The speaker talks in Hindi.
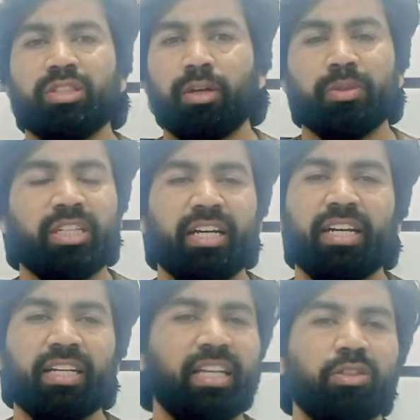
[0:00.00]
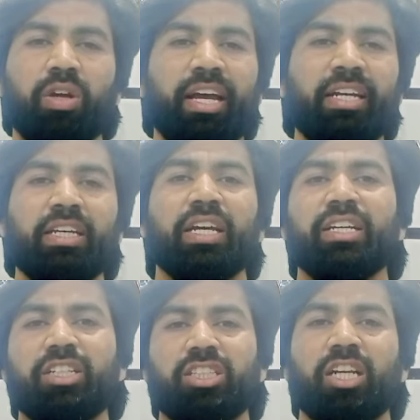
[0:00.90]
कोई सर्विस सेंटर इधर तो है नहीं
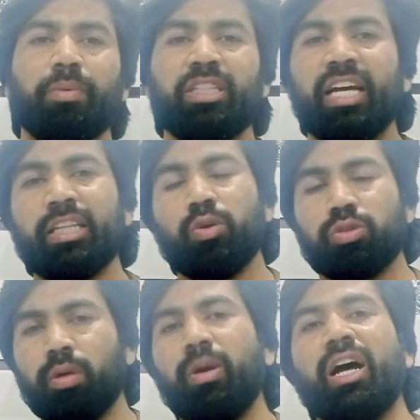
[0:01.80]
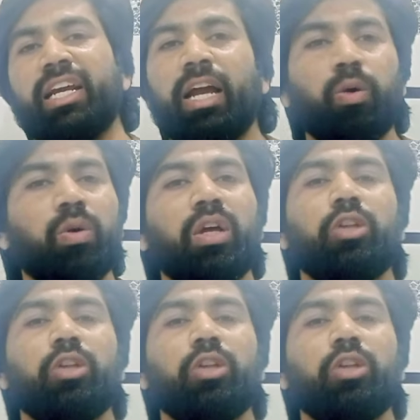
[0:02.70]
जिसने भी दिया था उसको बुला के लाओ